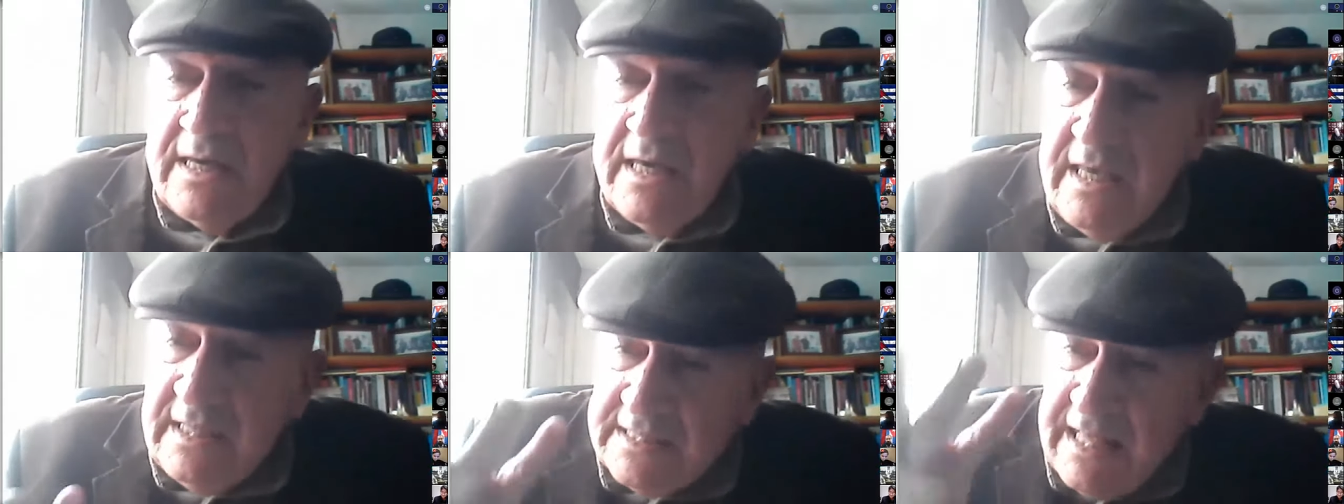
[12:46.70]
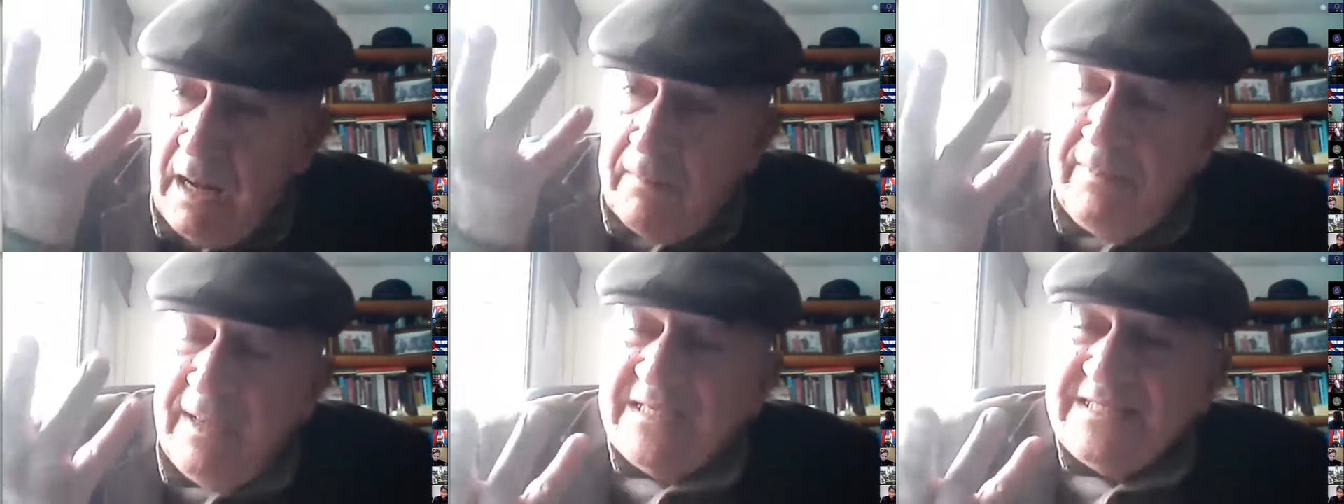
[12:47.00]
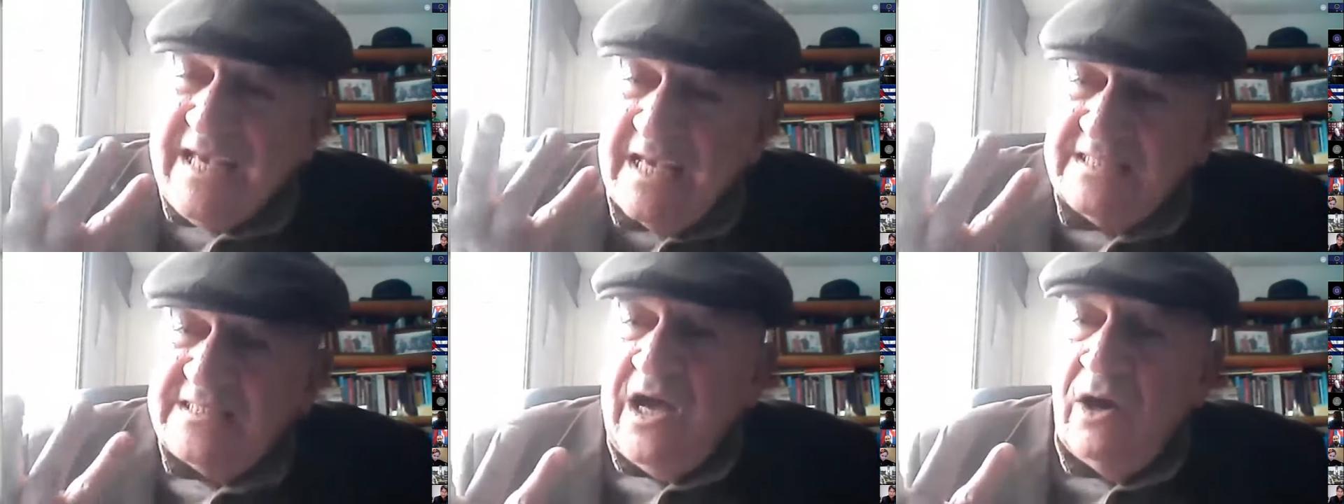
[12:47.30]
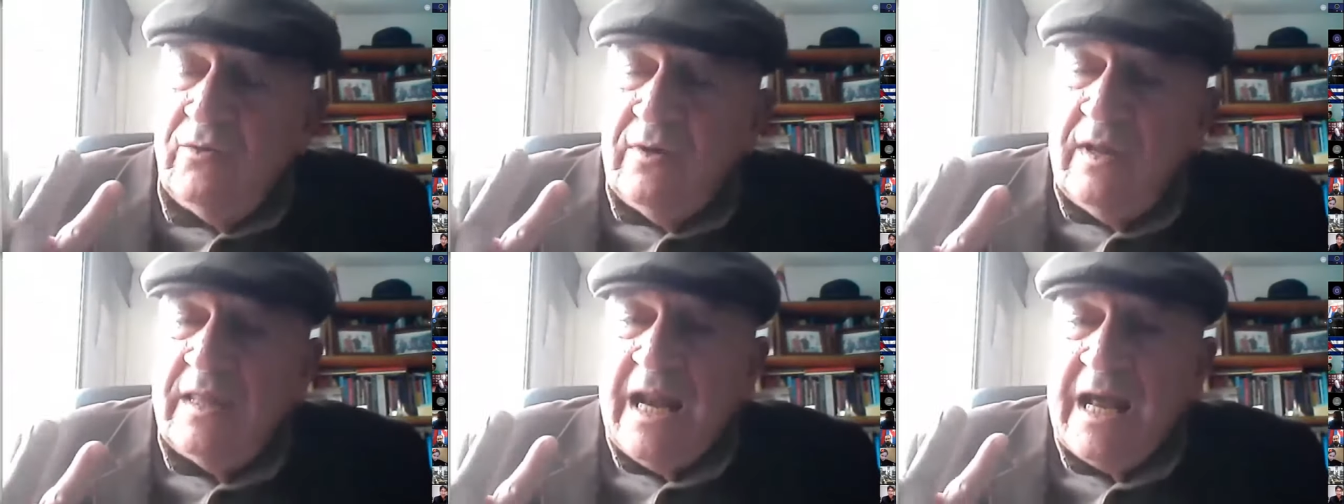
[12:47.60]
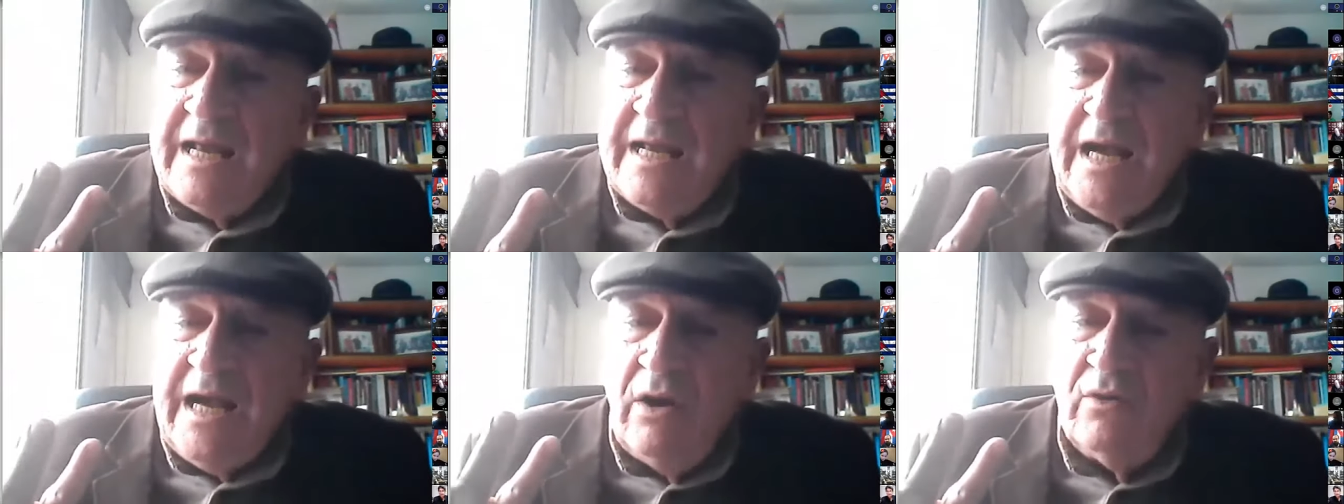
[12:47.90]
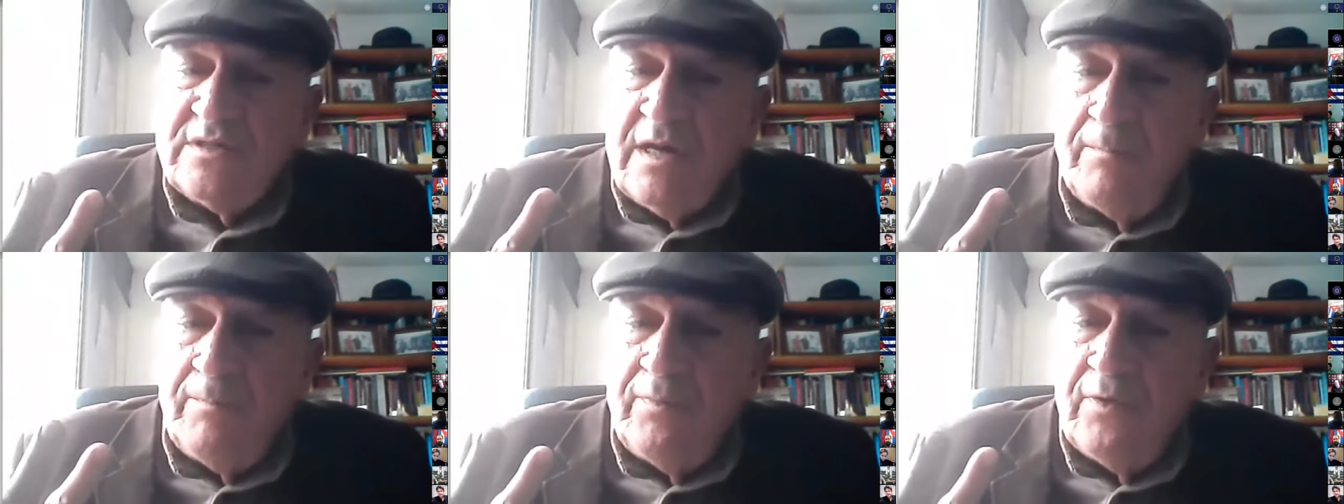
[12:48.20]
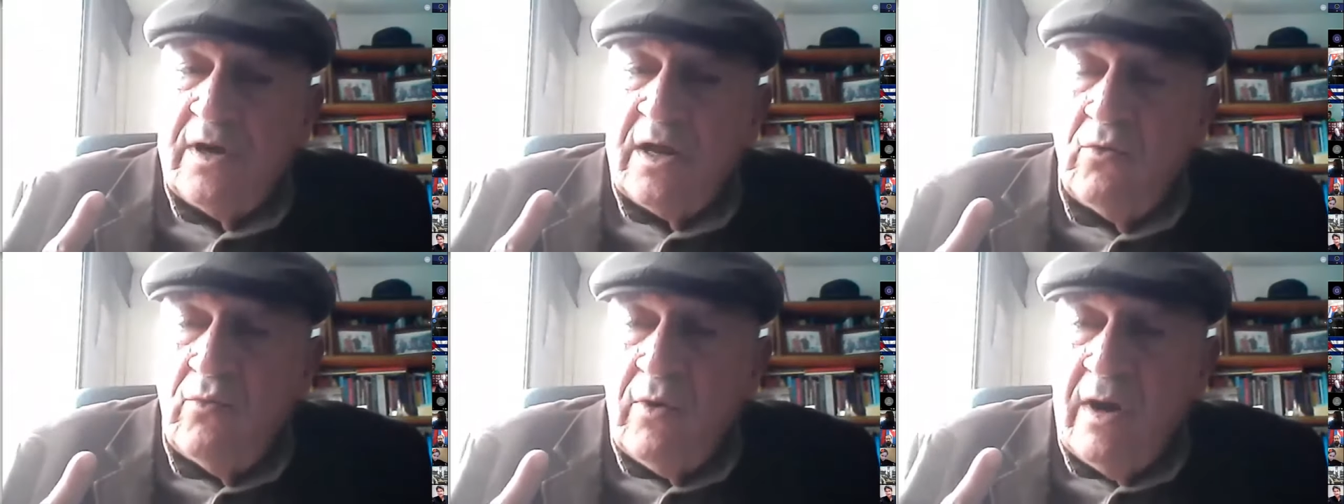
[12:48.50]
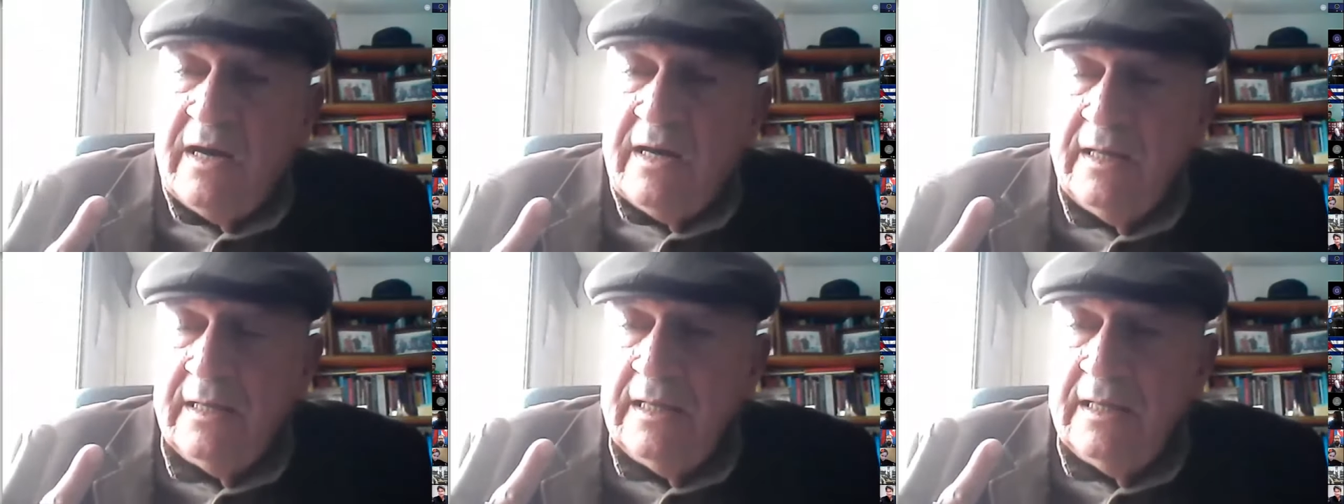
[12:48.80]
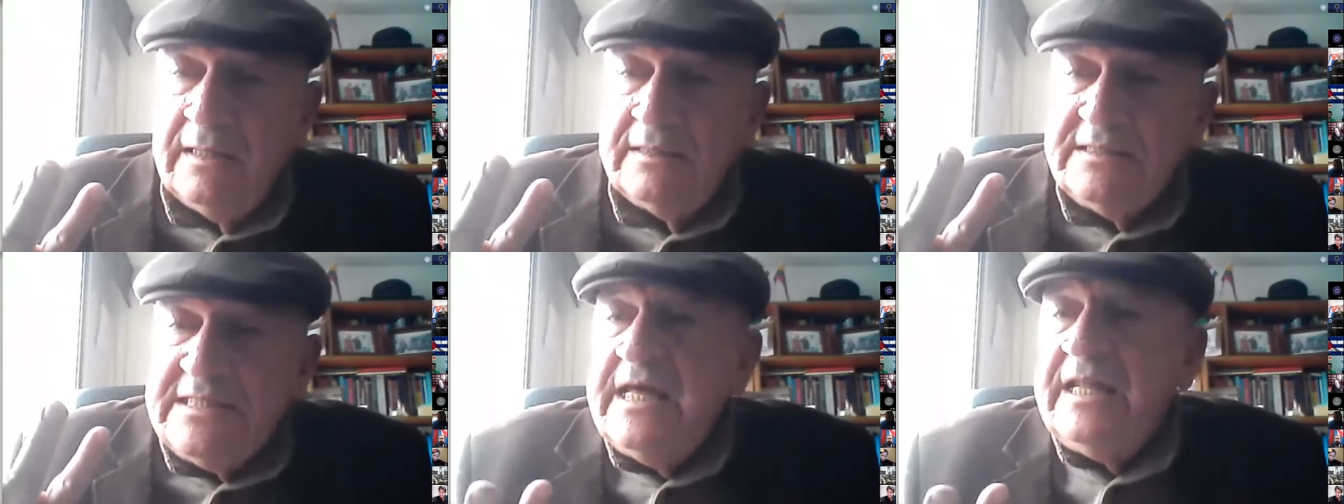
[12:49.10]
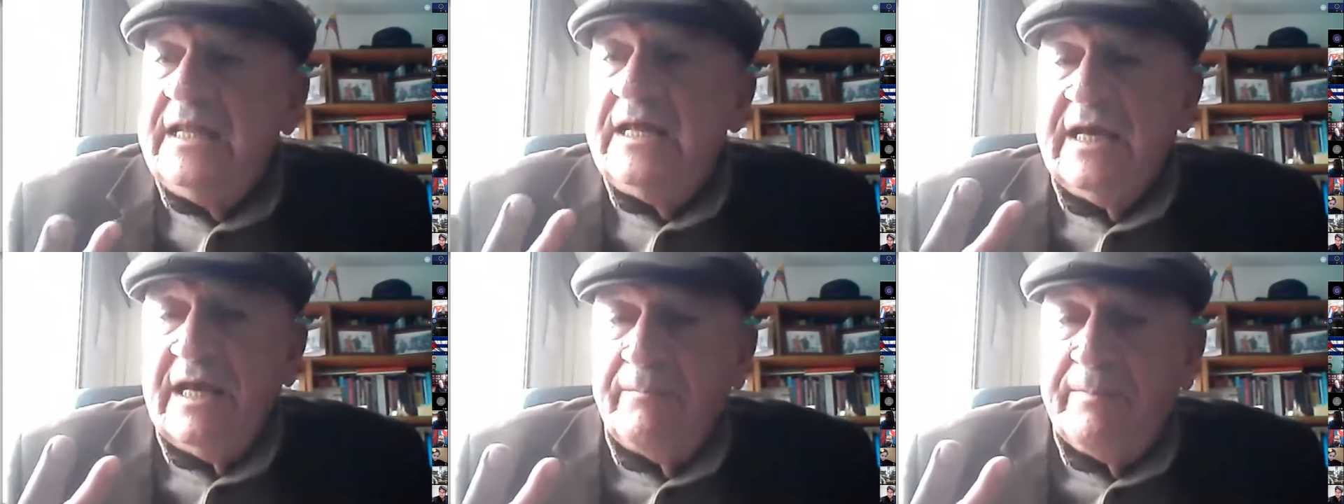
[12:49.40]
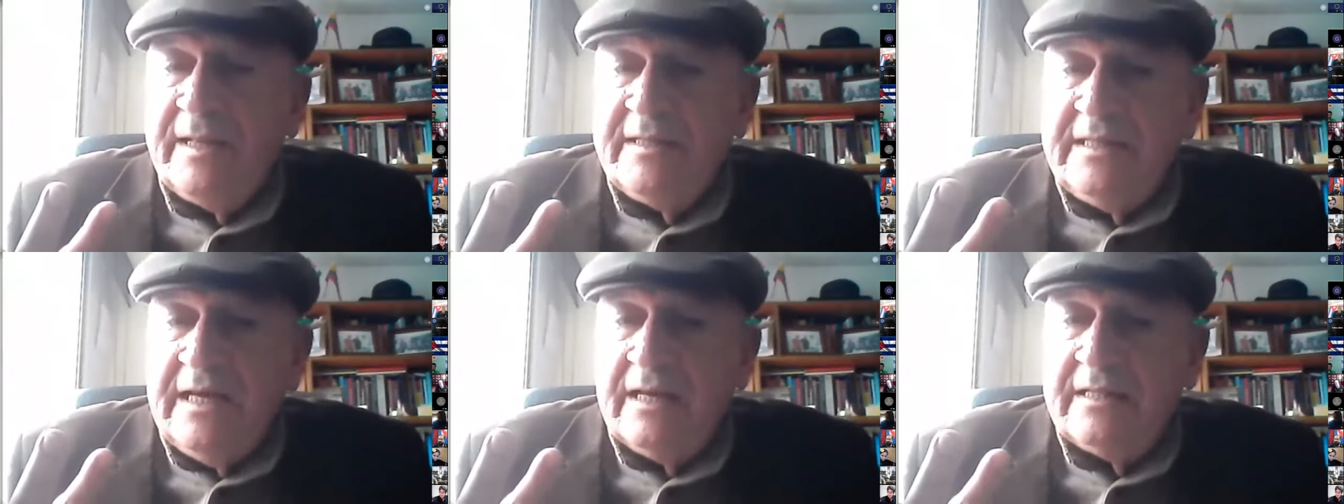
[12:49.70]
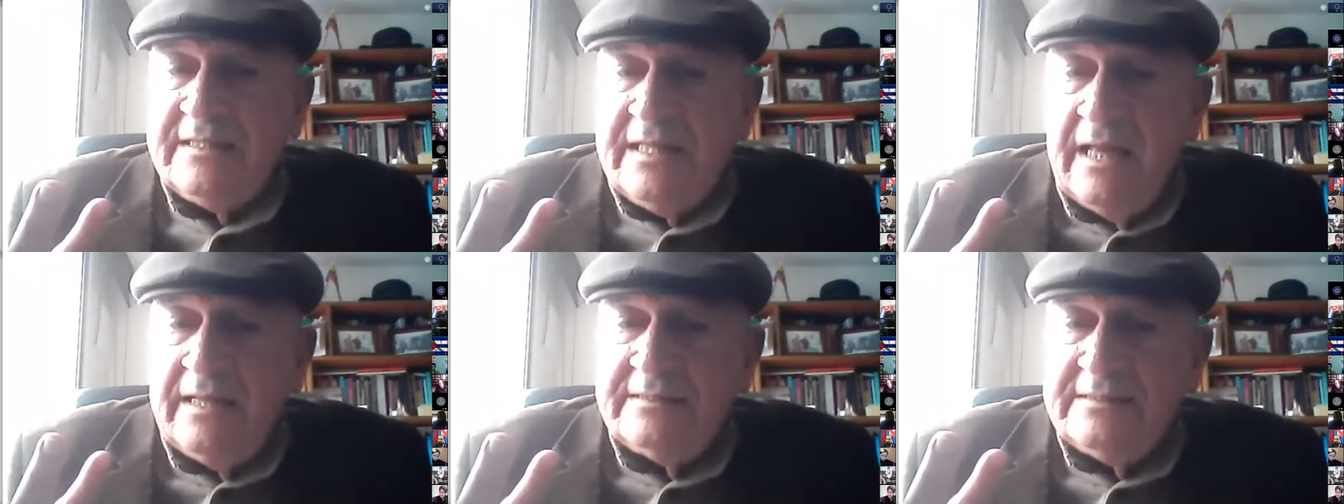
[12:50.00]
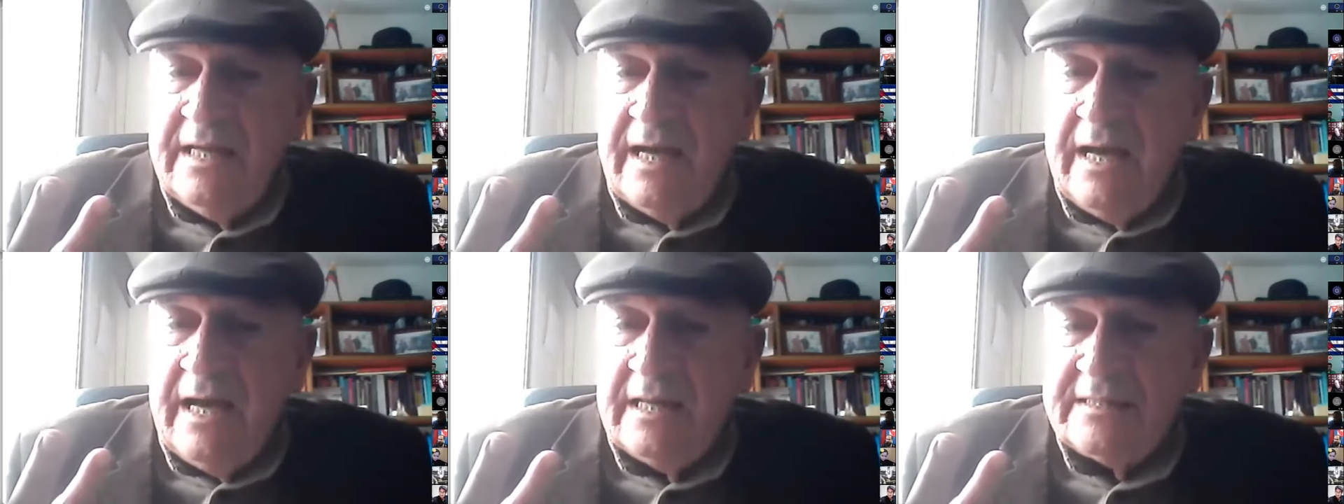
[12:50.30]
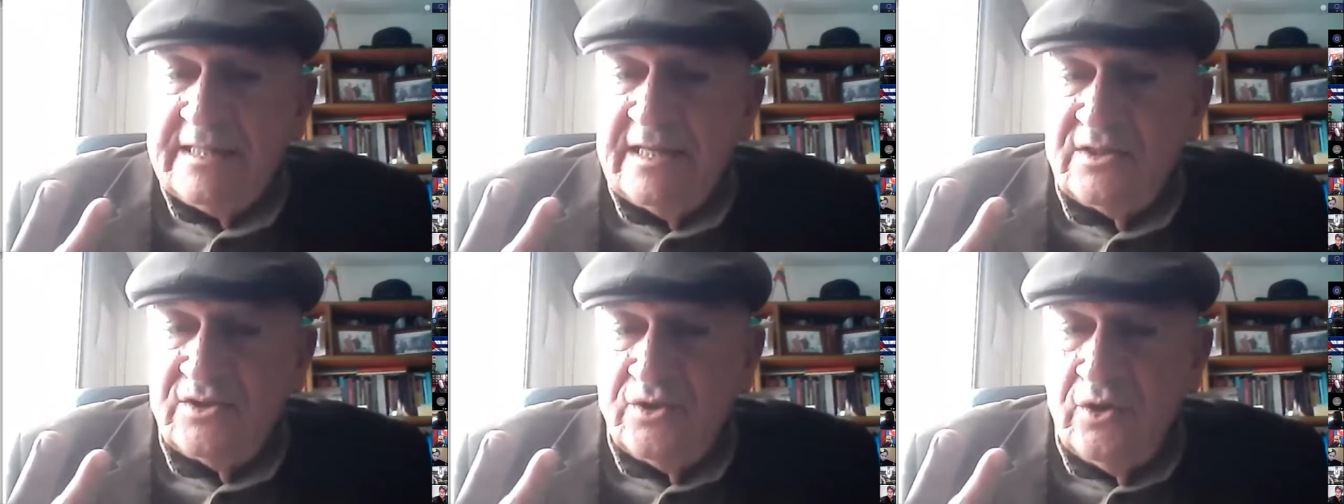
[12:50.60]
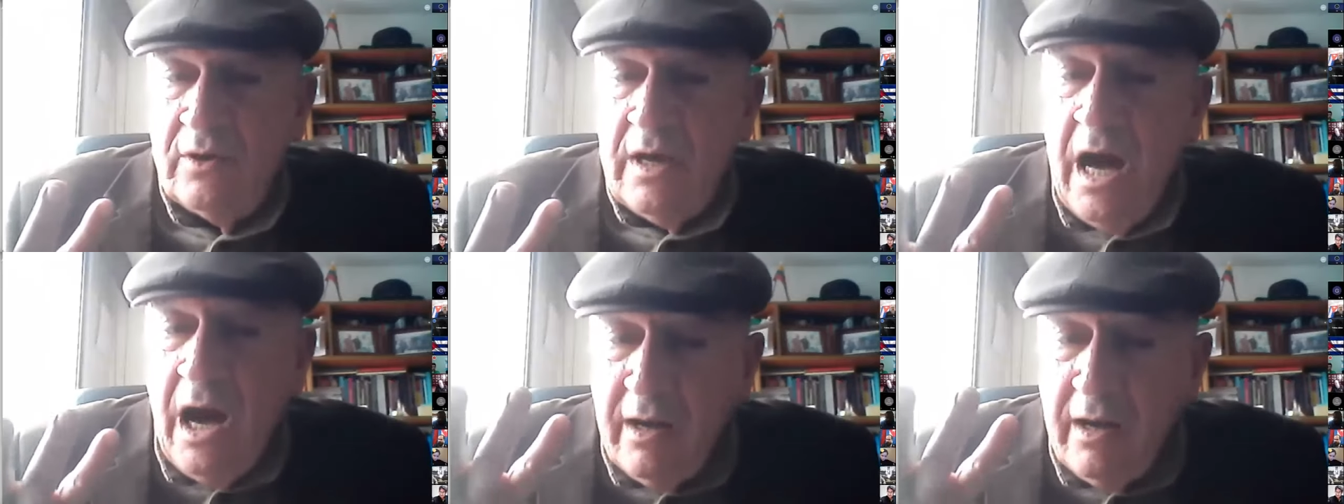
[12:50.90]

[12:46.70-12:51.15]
Y tal vez esa es una de las causas por las cuales tienen que prestar tanta atención.